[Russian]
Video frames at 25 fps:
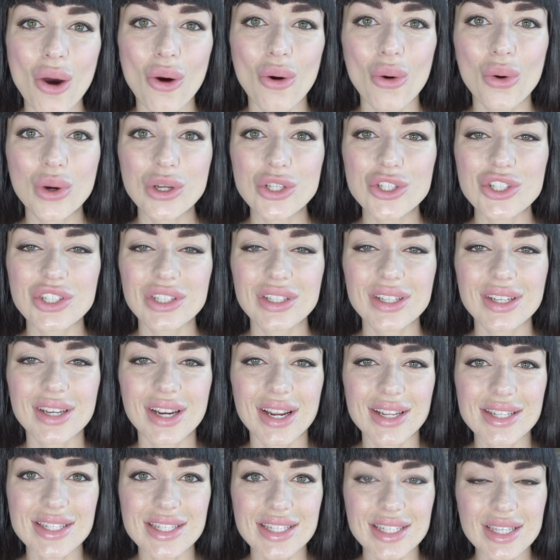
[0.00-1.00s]
очень
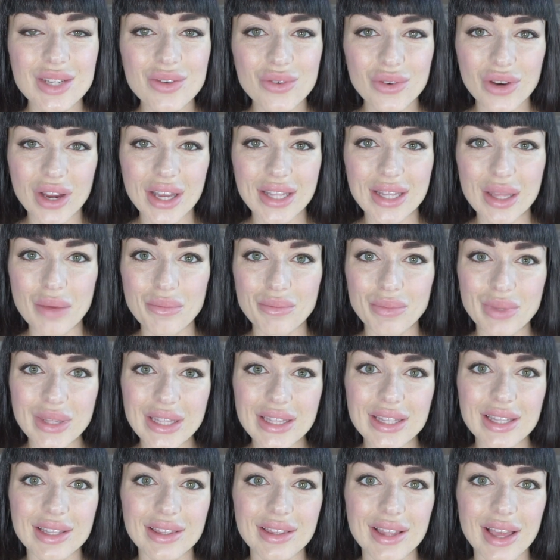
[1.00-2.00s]
красивая,
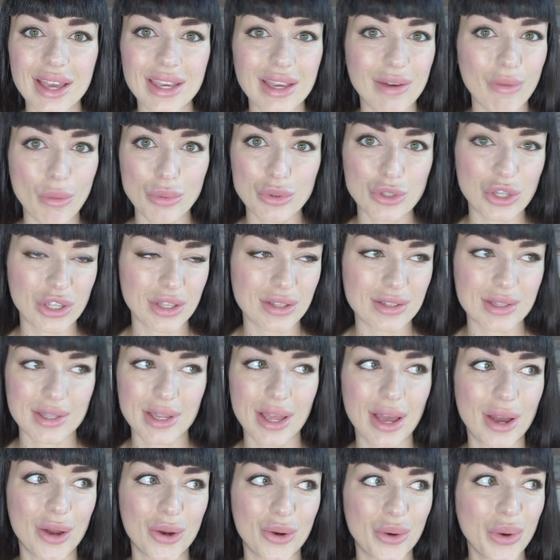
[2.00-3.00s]
напитанная, я вообще не
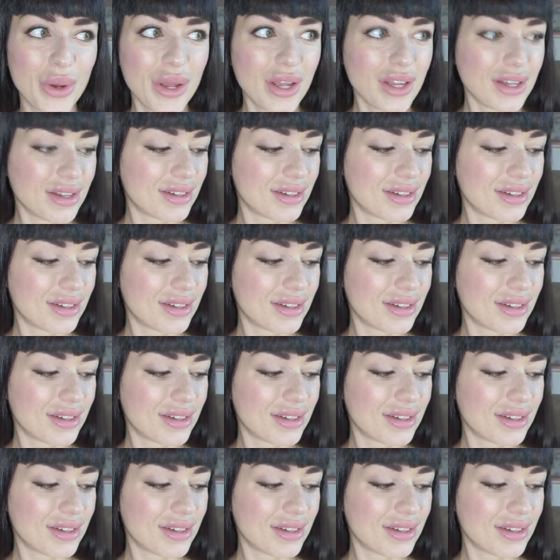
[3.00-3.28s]
знаю,